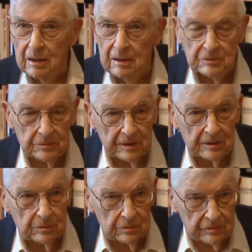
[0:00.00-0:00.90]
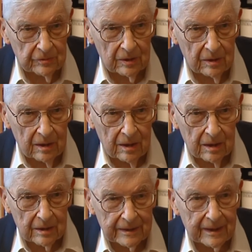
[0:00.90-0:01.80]
et je découvre
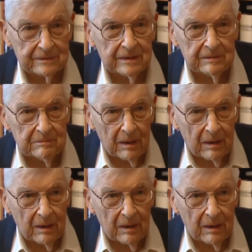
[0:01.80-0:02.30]
Carnet de